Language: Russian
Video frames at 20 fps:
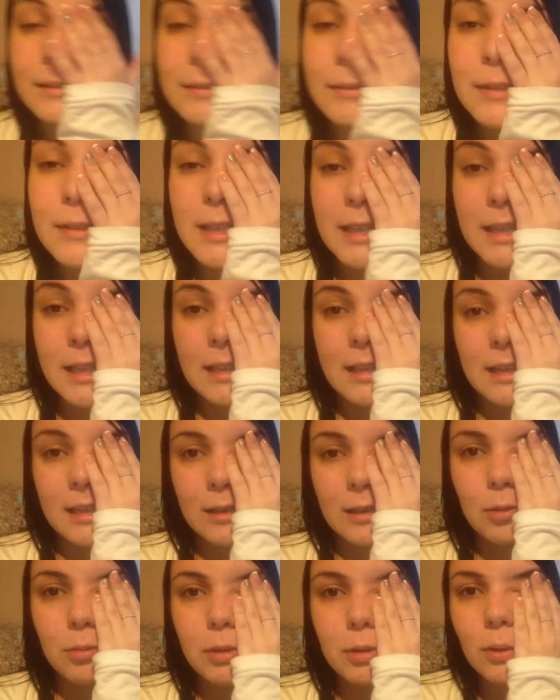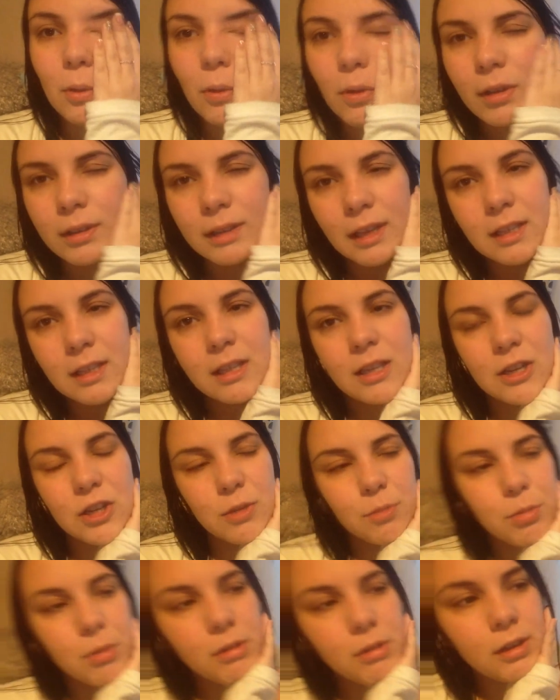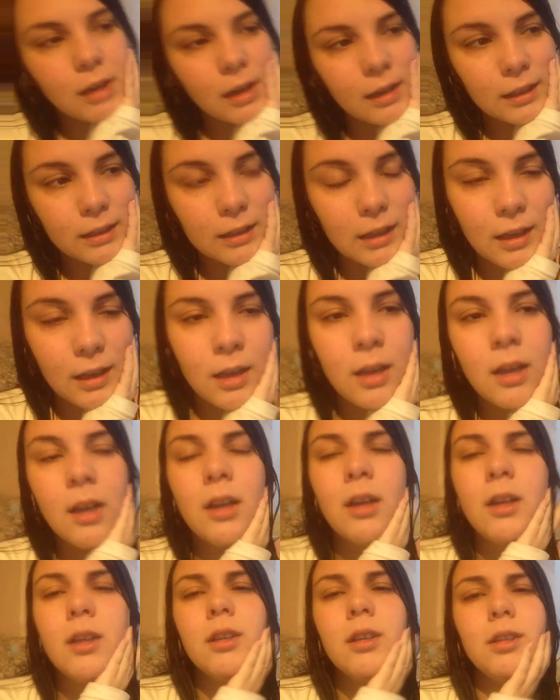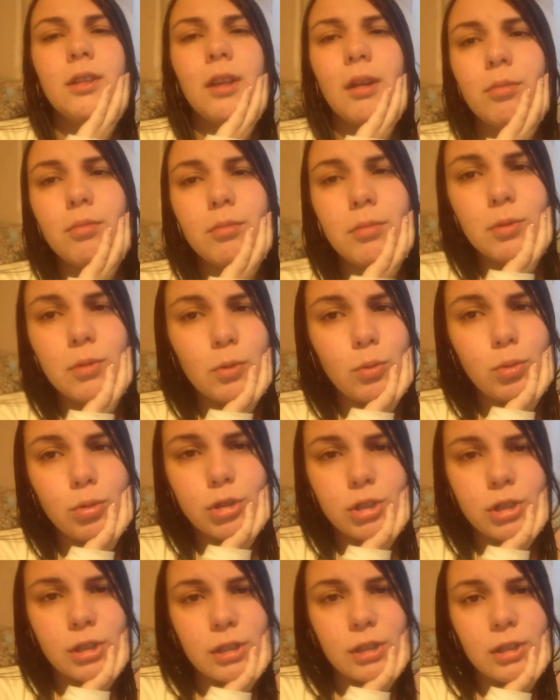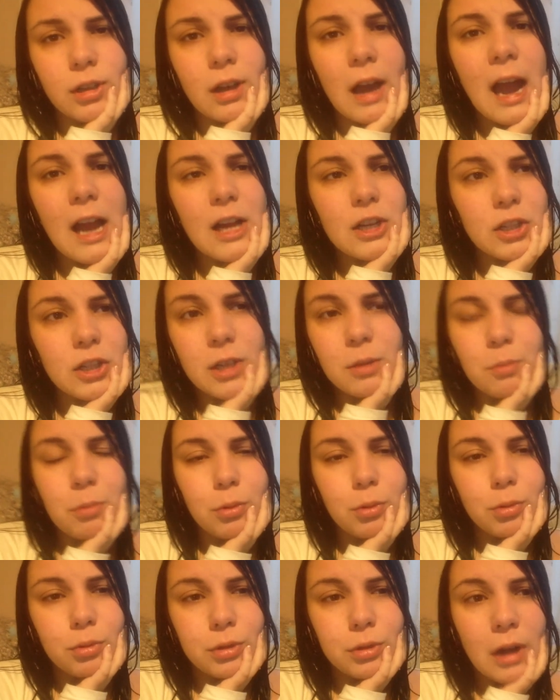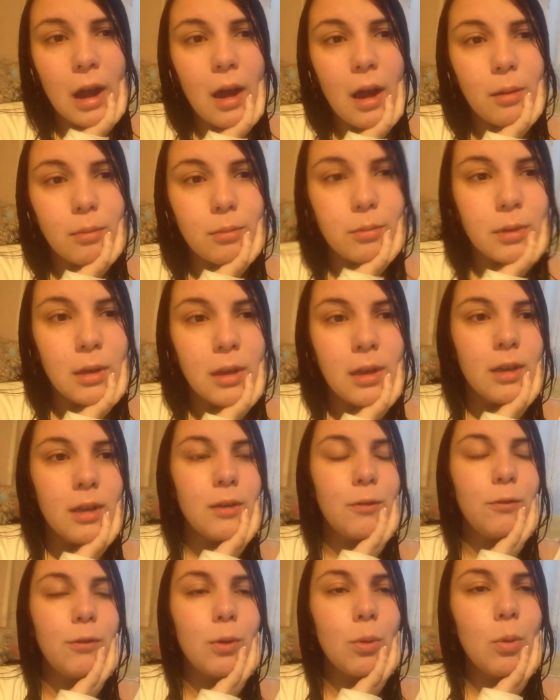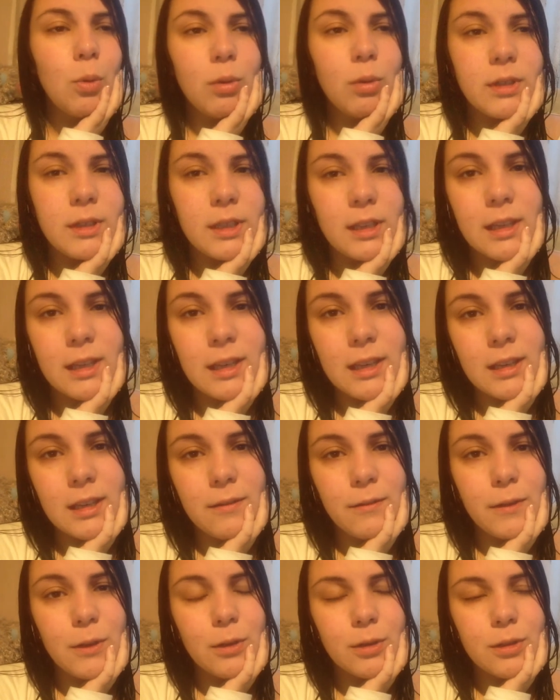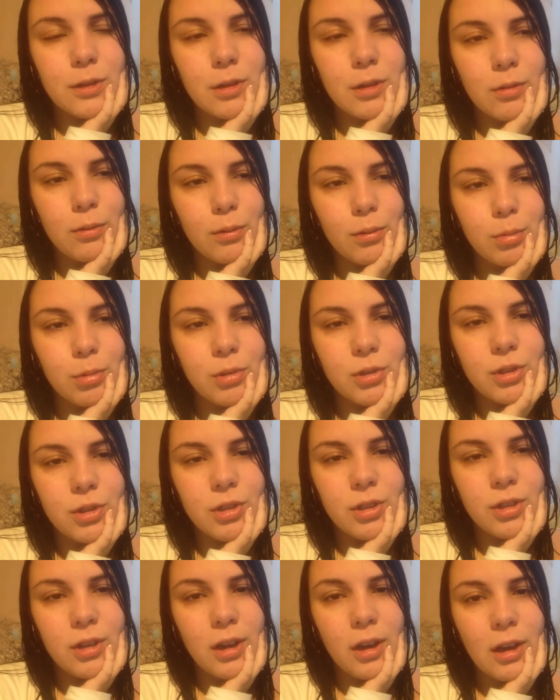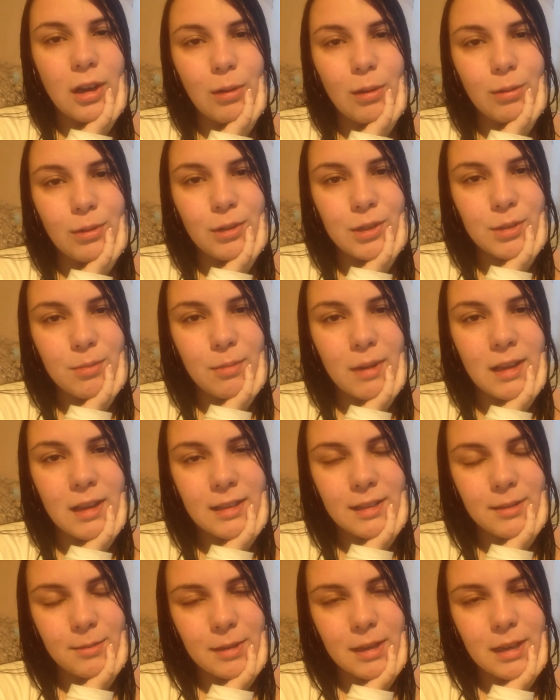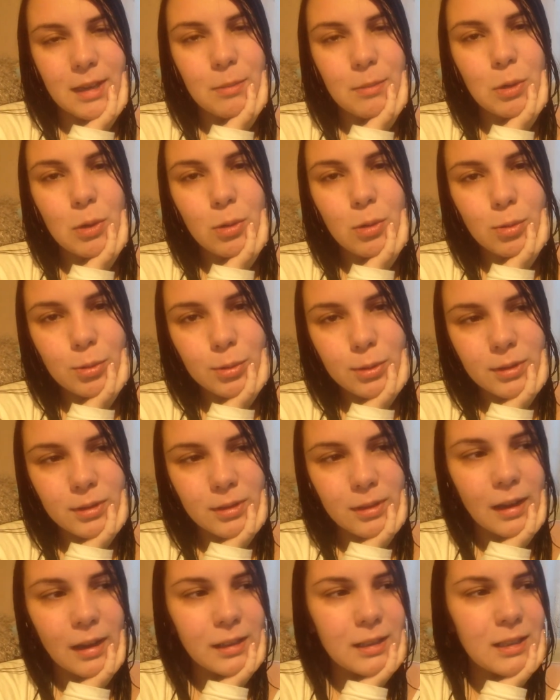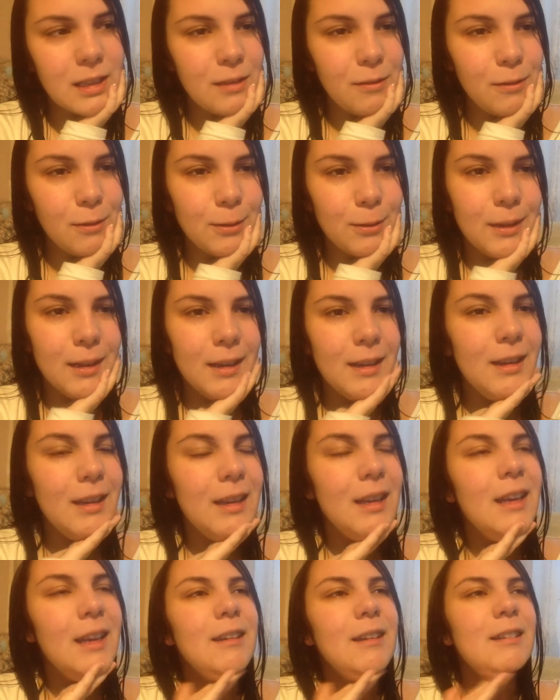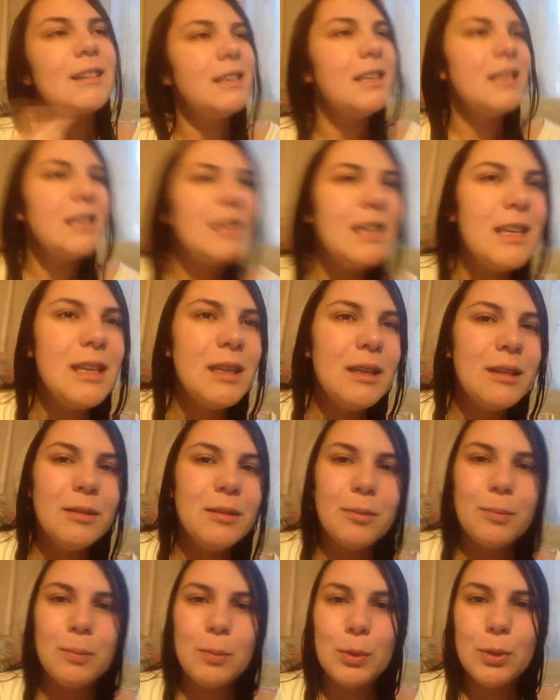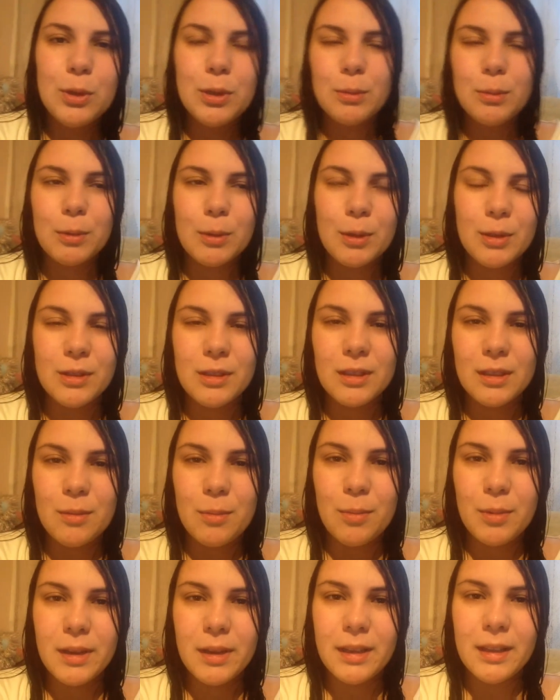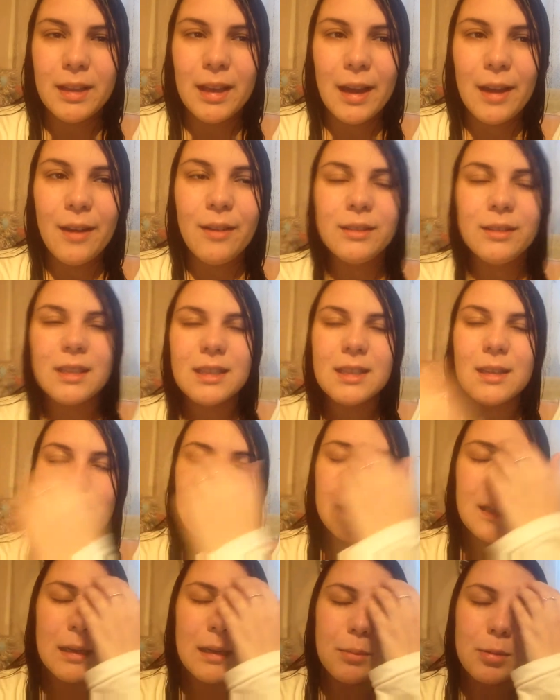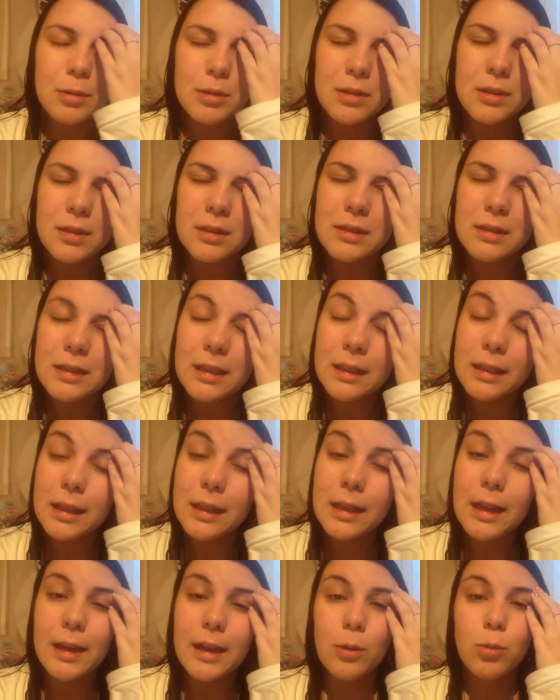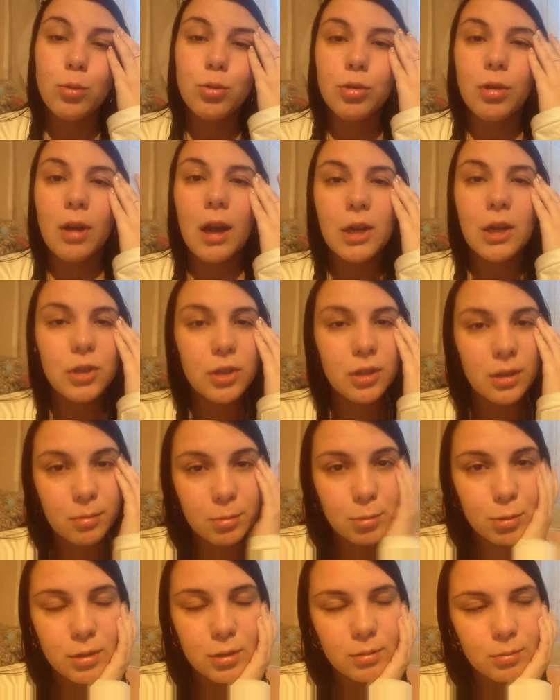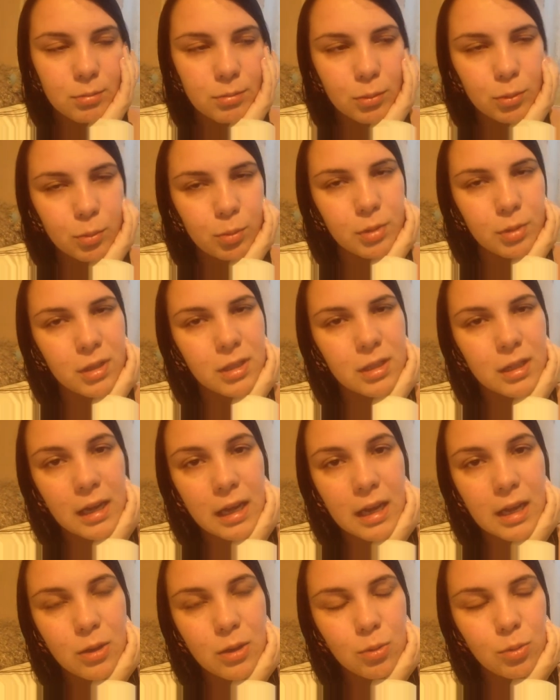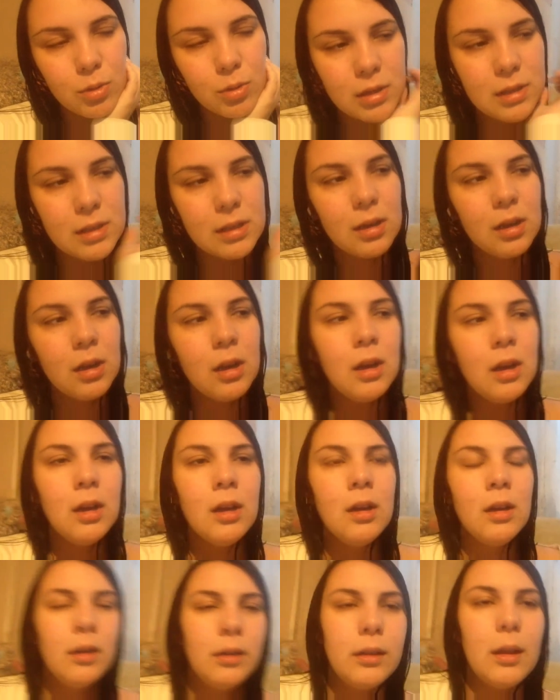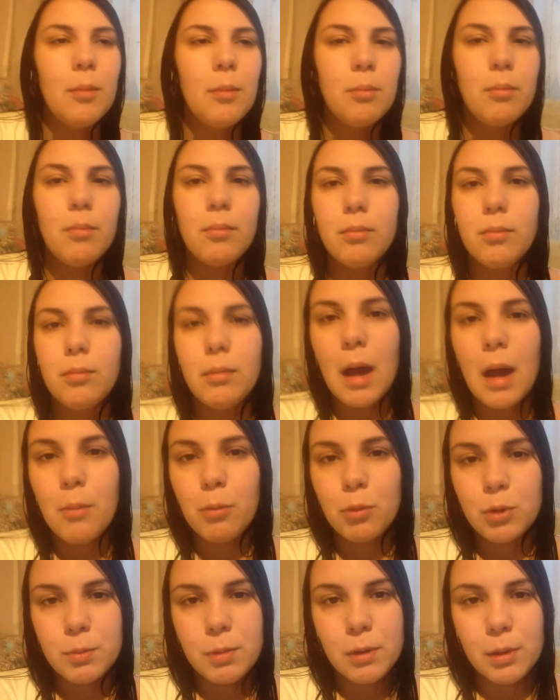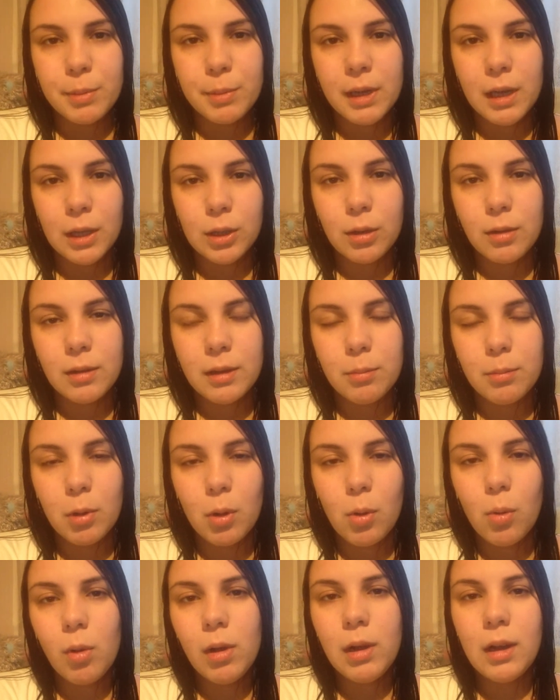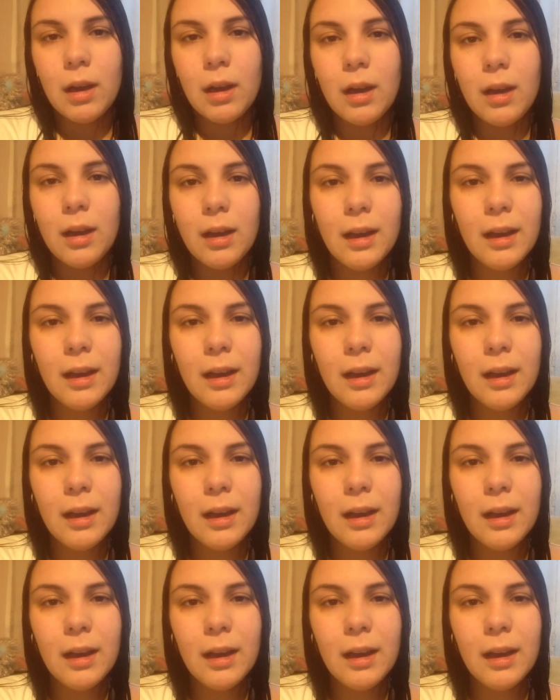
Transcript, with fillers: Все такие, наверное, думают, о, Настя, наверное, сейчас будет говорить, как она там кушает кашки по утрам, фруктики, ведет здоровый образ жизни, ага, кукиш с маслом, я ем йогурт с активью, да, и бутербродики поедаю. На самом деле, просто иногда, да, я кушаю каши, допустим, ну, по настроению, если там мама успела приготовить, либо Коля,